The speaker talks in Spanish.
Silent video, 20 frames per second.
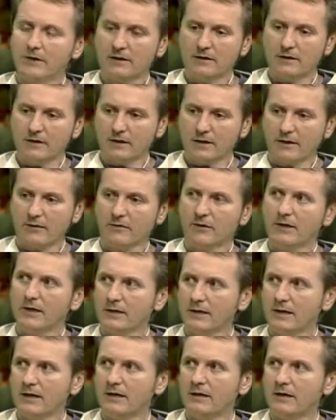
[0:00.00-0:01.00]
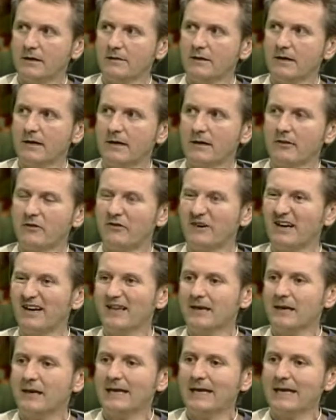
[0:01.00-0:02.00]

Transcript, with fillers: la parte internacional de la, nacional